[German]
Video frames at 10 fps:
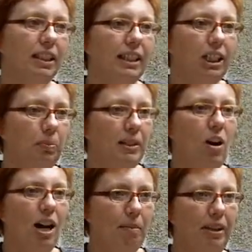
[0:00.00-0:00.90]
Ich bin
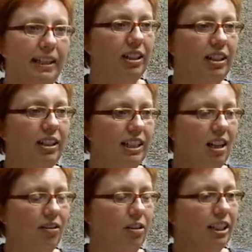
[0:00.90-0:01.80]
auch abhängig Re
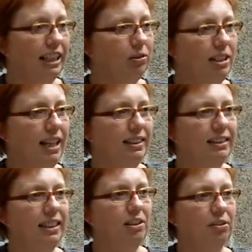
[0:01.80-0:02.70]
von
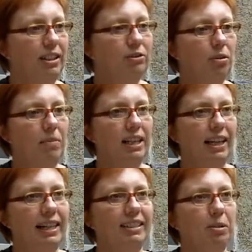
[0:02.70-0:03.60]
Resonanz. Also wenn nur mein
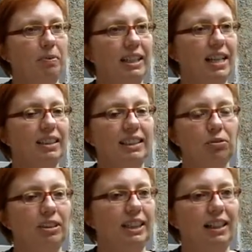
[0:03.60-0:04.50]
eigenes Begehren ist
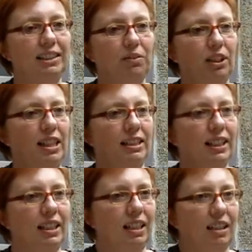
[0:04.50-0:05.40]
und die ganze Welt
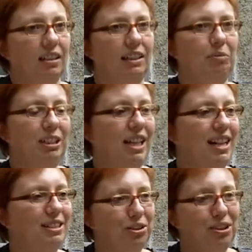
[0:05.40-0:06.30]
dem die
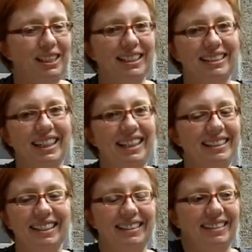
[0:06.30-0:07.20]
kalte Schulter
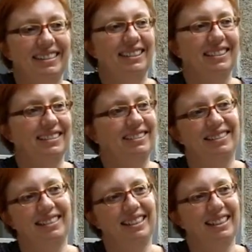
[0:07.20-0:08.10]
zeigt, dann äh,
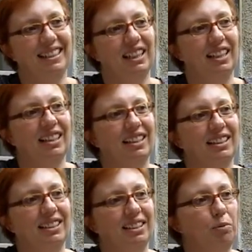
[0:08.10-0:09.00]

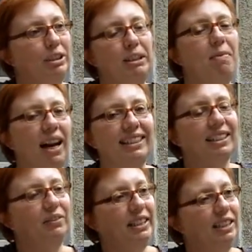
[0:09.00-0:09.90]
muss ich mir
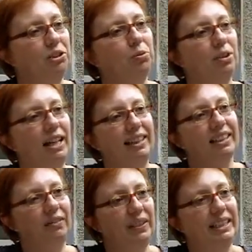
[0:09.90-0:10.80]
andere Wege suchen,
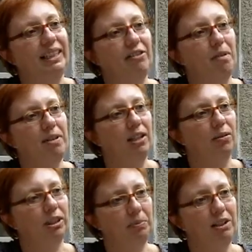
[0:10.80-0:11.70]
andere Wege der
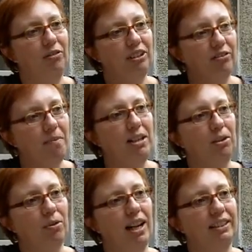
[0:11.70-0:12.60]
Vermittlung. Ich bin auf die
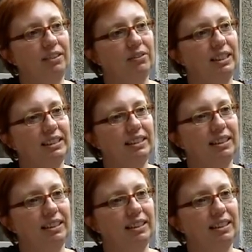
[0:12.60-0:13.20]
Vermittlung angewiesen.